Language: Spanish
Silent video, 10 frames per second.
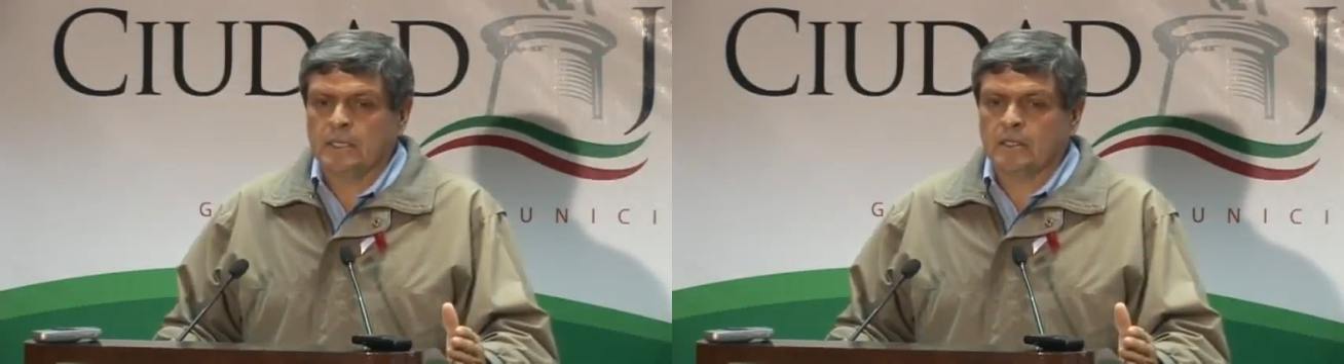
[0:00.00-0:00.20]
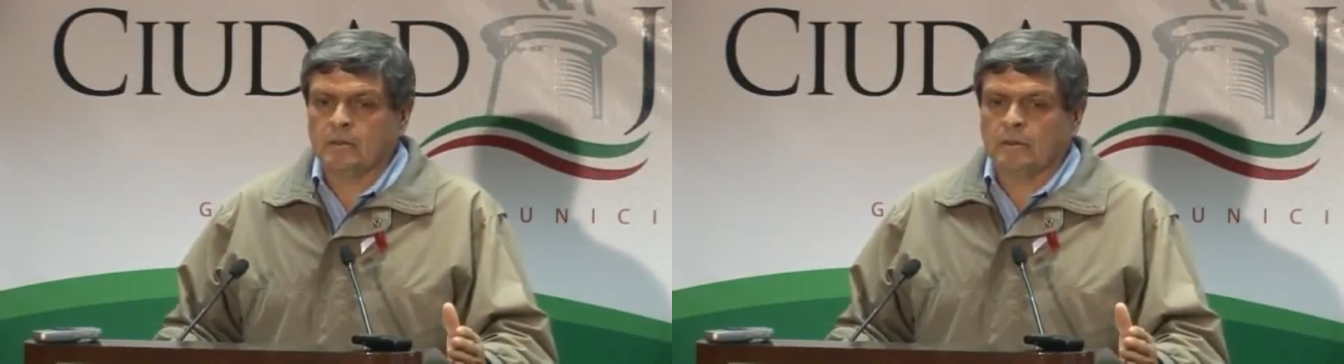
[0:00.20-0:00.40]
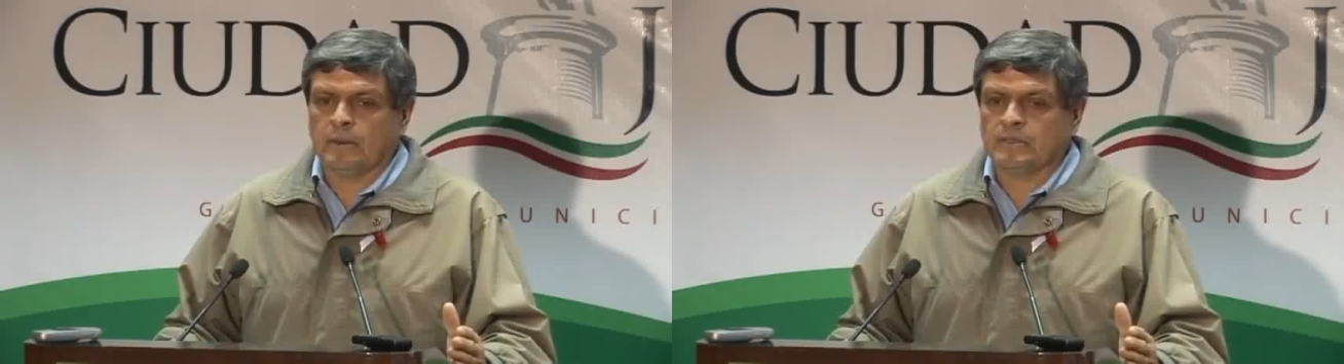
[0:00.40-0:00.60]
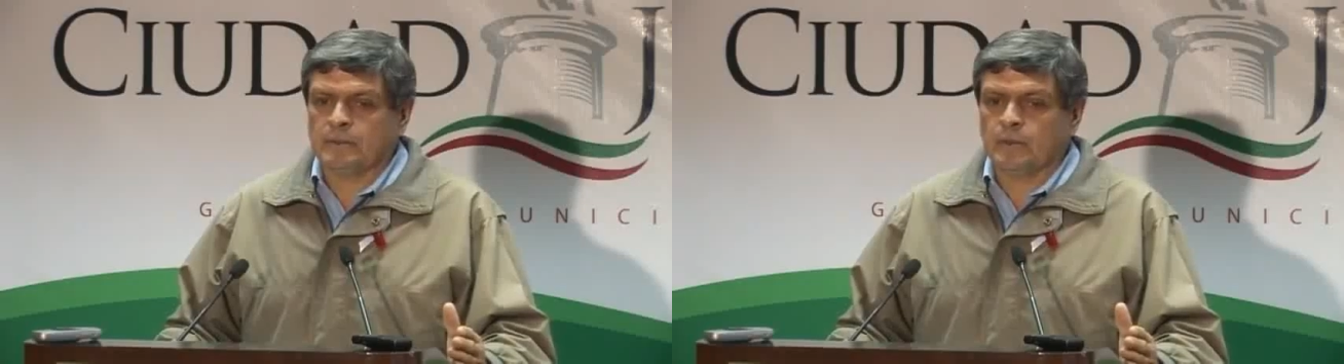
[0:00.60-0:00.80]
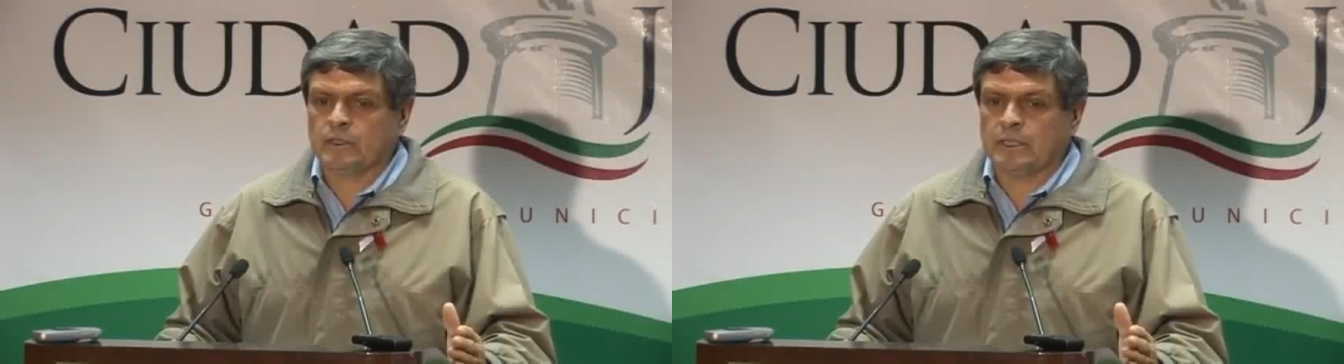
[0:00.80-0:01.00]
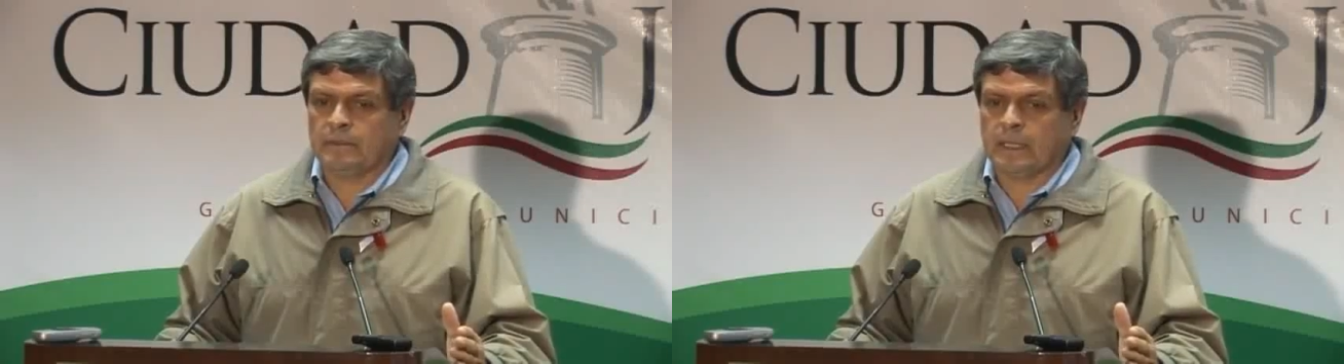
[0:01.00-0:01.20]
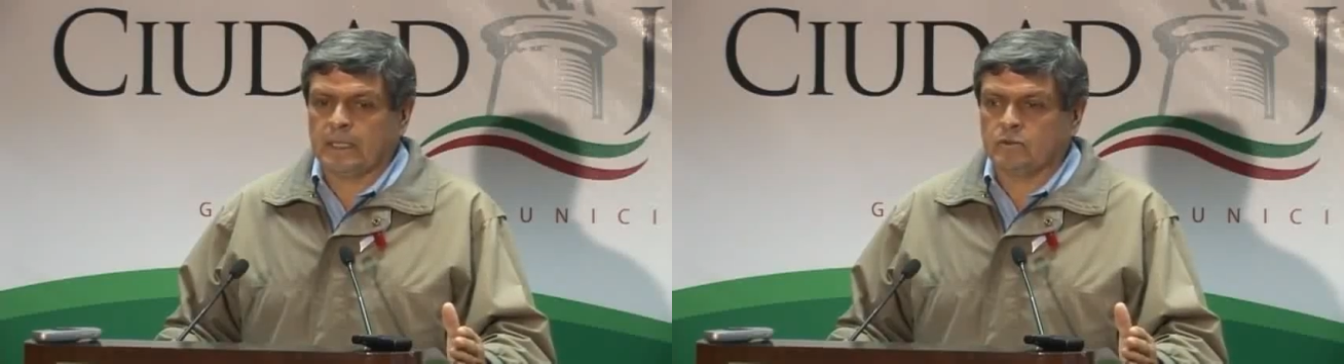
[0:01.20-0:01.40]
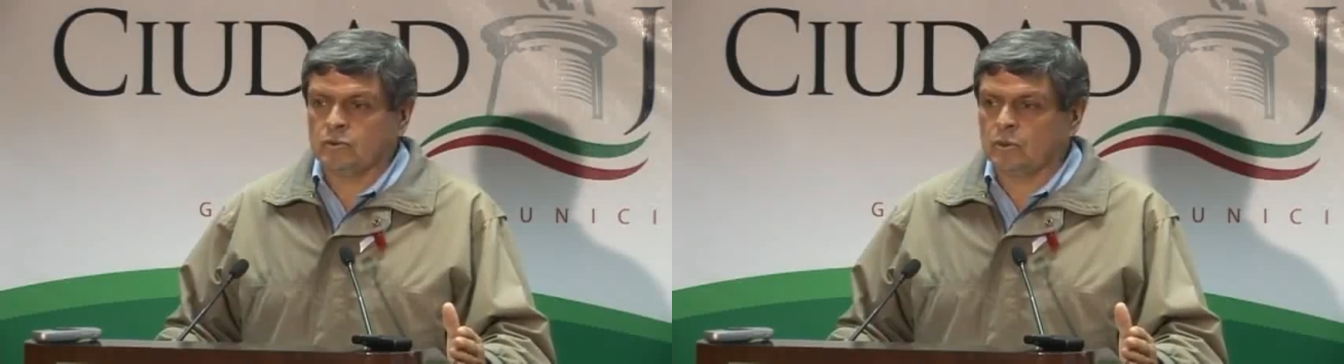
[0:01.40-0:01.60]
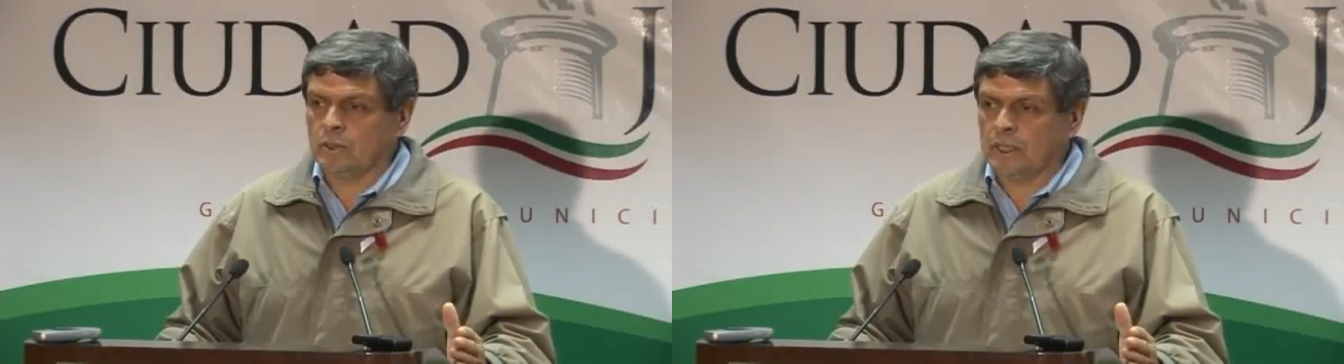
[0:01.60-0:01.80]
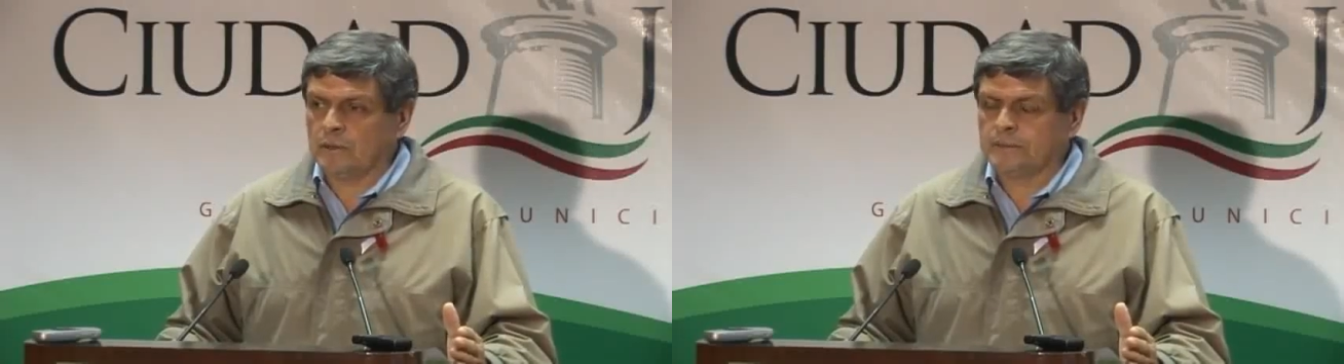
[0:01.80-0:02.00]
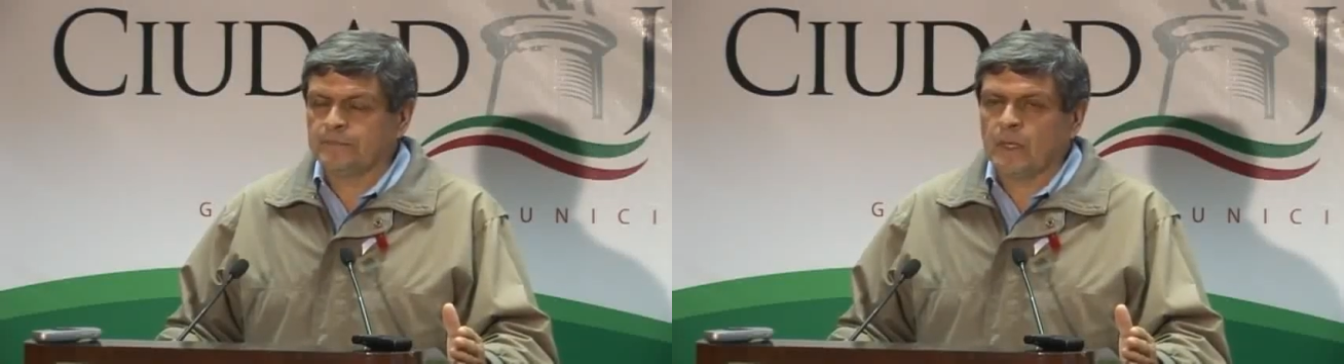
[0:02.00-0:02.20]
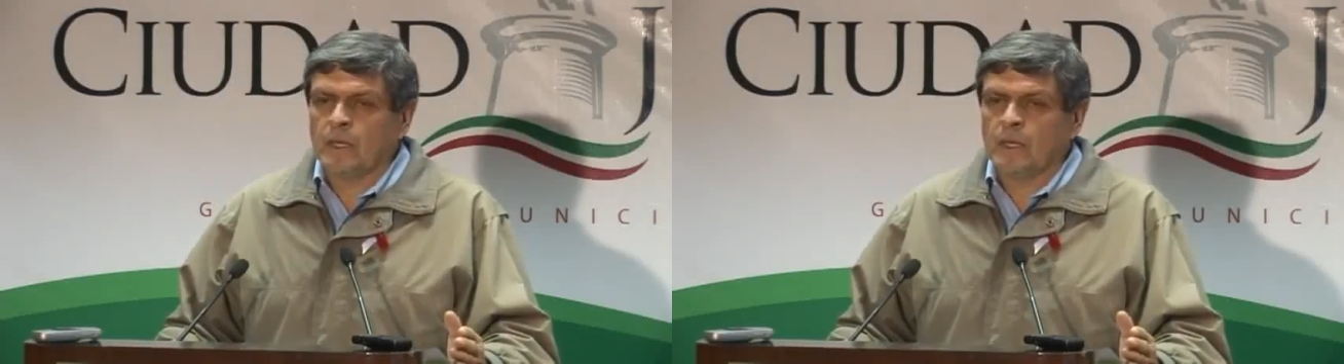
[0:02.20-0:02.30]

de cómo vamos a poder trabajar junto con ellos.